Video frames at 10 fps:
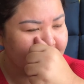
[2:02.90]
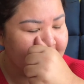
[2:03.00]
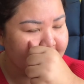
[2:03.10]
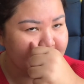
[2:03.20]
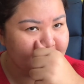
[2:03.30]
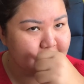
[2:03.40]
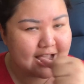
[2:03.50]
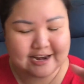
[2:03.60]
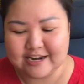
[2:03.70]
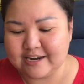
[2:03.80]
เส้นเล็กนี่ก็
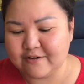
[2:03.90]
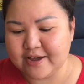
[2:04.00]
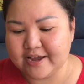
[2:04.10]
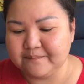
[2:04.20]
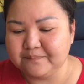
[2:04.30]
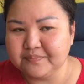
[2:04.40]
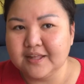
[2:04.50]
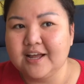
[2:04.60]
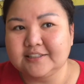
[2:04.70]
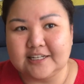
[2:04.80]
ง่ายนิดเดียวเอง
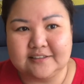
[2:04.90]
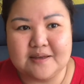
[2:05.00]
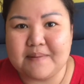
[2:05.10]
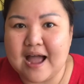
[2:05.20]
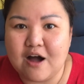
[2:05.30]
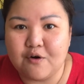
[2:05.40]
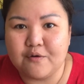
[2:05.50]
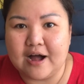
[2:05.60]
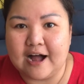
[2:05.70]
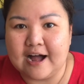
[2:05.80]
เจสซี่ไปเอา
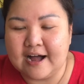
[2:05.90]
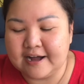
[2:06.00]
อ่า